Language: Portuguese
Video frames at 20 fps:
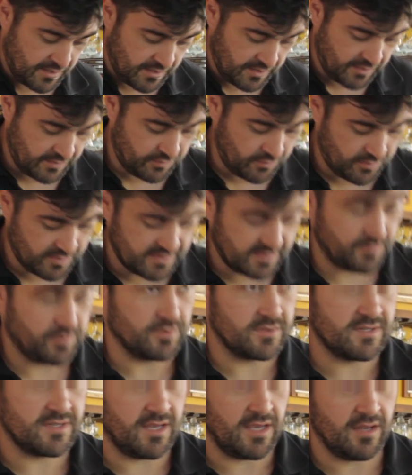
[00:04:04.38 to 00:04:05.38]
e
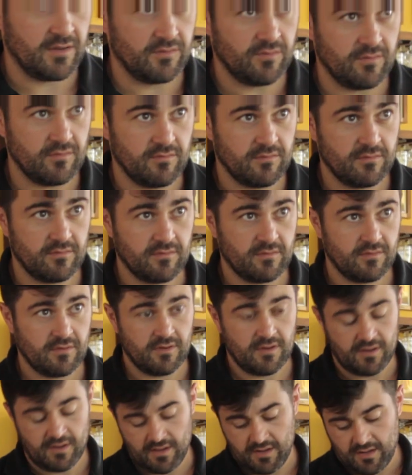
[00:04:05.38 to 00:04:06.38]
12%.
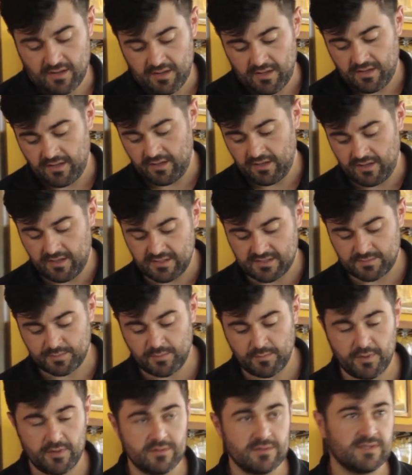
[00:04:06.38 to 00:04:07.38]
E esses
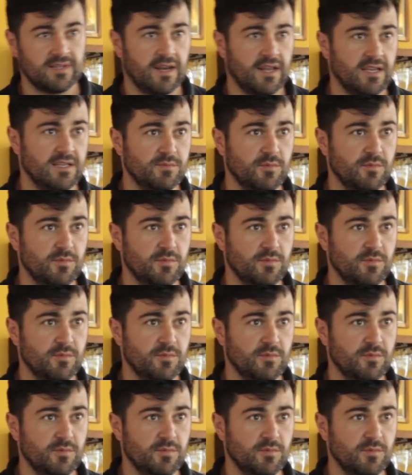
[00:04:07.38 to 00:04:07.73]
primeiros 3